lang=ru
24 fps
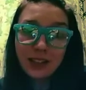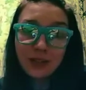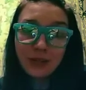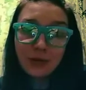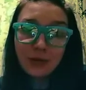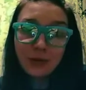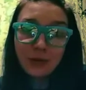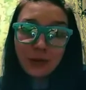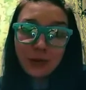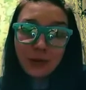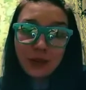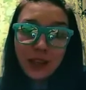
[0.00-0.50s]

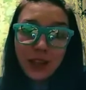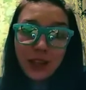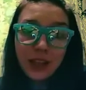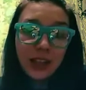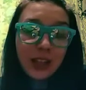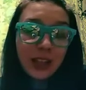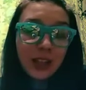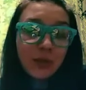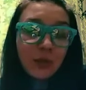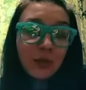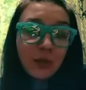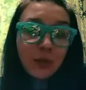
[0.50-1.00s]
Вот.
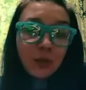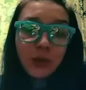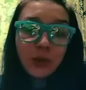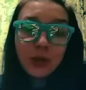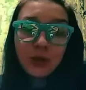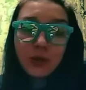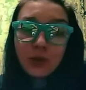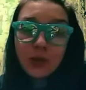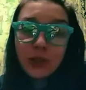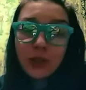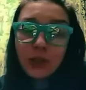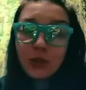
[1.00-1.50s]
Или мой моч
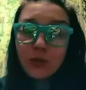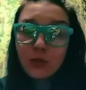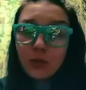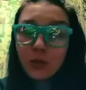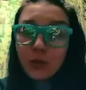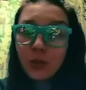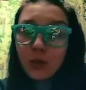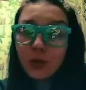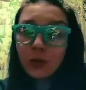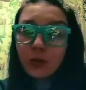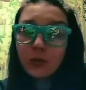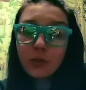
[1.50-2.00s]

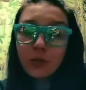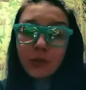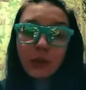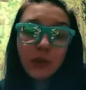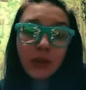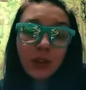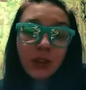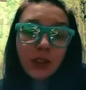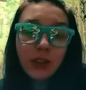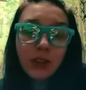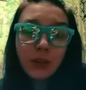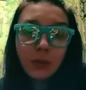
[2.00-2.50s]
мочевой, он
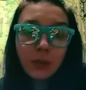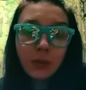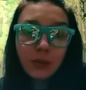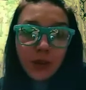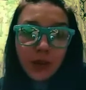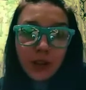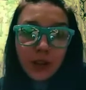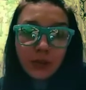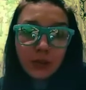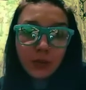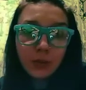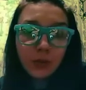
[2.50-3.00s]
иногда
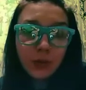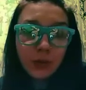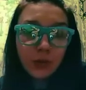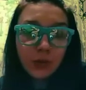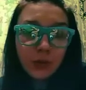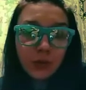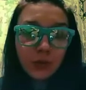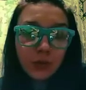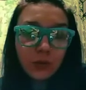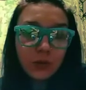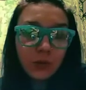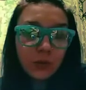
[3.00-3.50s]
бывает
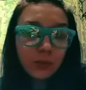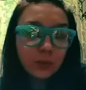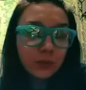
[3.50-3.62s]
берет вот